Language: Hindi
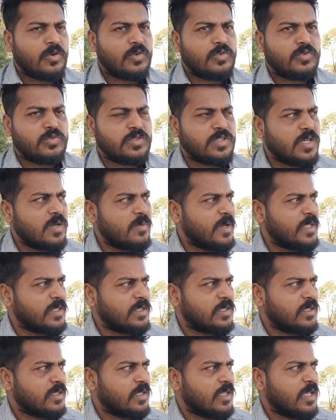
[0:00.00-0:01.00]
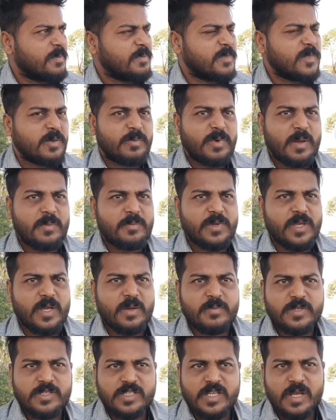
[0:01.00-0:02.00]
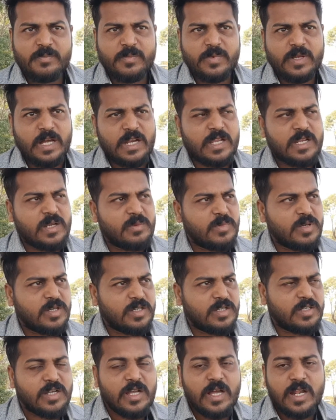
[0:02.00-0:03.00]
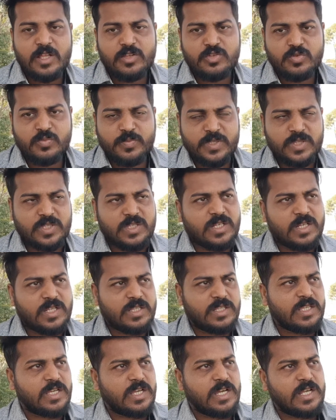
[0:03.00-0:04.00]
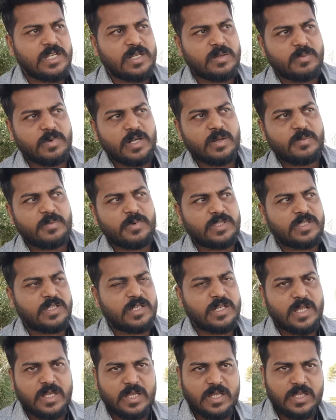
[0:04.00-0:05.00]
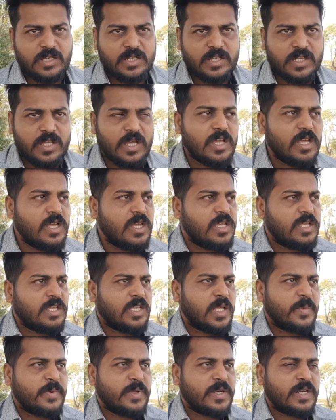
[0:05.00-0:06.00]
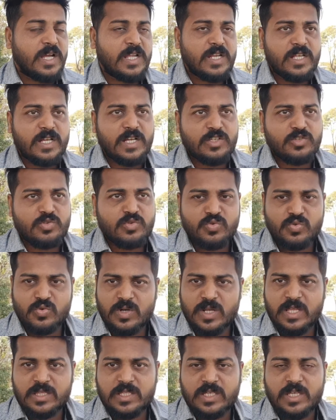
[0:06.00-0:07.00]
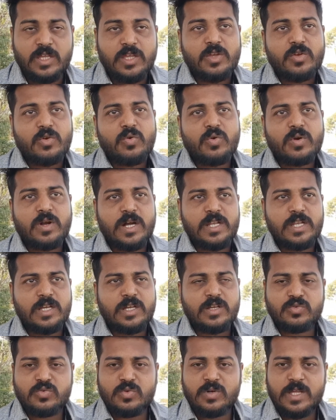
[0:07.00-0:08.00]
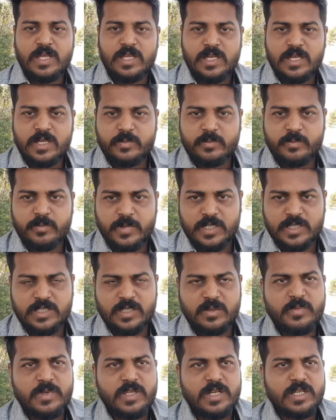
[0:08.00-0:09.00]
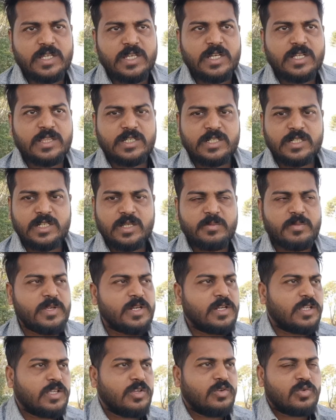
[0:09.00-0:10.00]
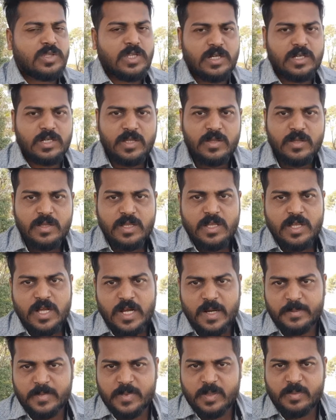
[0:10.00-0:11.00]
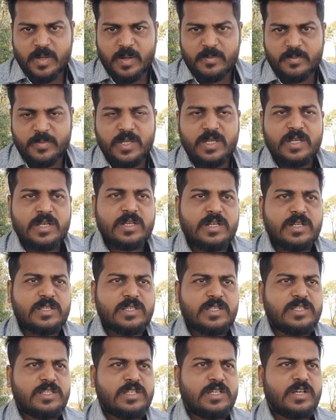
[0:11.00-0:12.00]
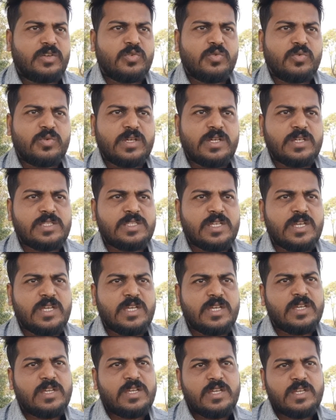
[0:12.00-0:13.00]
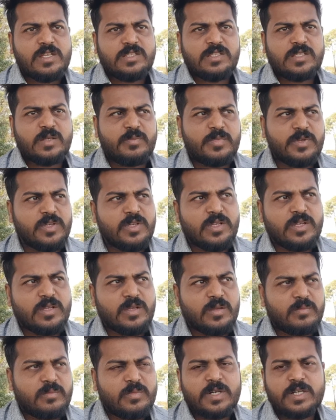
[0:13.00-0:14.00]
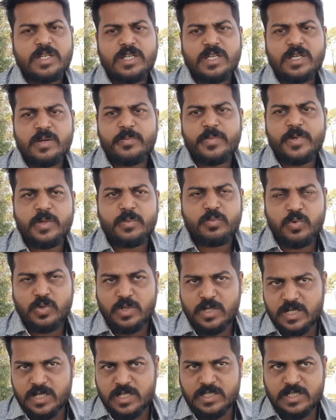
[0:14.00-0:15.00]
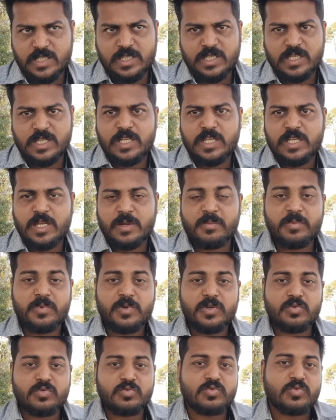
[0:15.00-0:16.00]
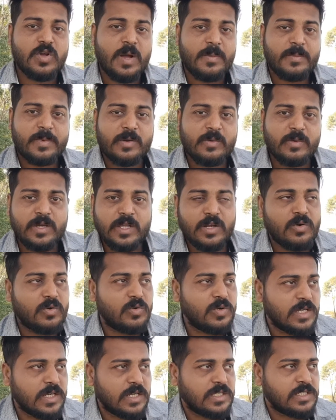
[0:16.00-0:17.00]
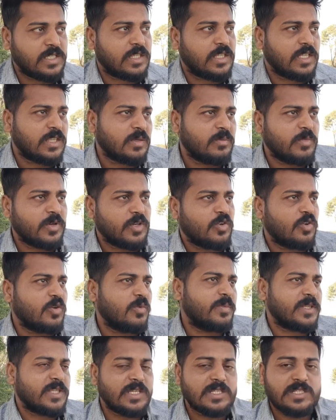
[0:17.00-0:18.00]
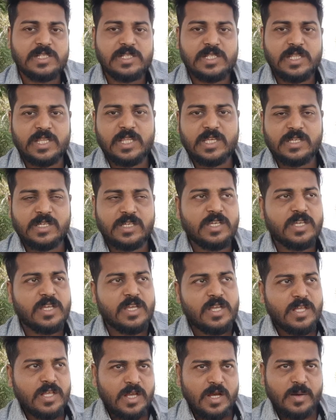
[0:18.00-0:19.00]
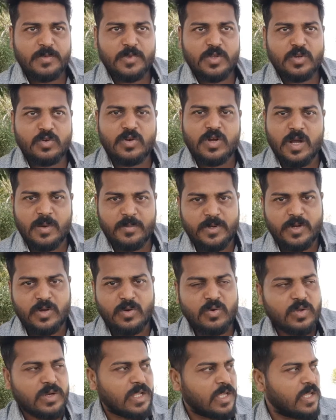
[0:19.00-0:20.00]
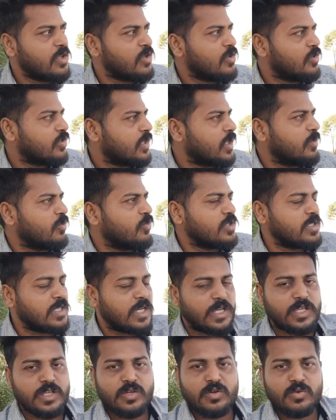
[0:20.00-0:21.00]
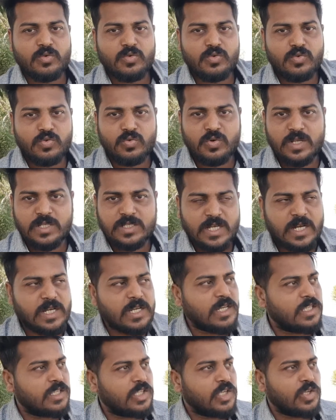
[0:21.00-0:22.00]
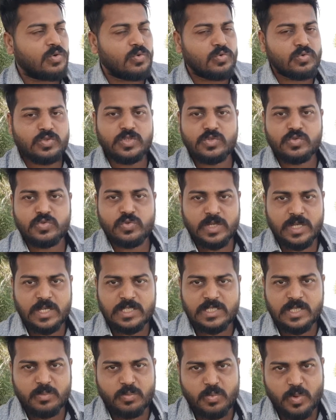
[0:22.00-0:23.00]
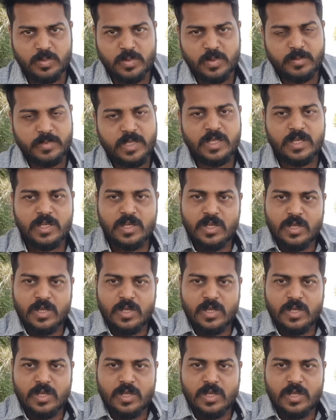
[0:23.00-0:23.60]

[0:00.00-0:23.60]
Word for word: और दूसरी बात अपने फार्म पे हमेशा आप काला नमक काला जो पत्थर रहता है काले नमक का पत्थर टांग के रखिए या फिर खाने का जो सोडा आता है वो खाने का सोडा एक बर्तन में रखिए एक तटली में रखिए वो तटली अपने फार्म पे रख दीजिएगा क्योंकि कैसा है जब भी बकरी का पेट फूलने लग जाता है ना या फिर उसको अपरा वगैरह होने लग जाता है तब बकरी को पता चल जाता है कि अपने को अपरा हो रहा है तब वो जाके वो सोडा चाट लेता है उसकी जो गैस की प्रॉब्लम है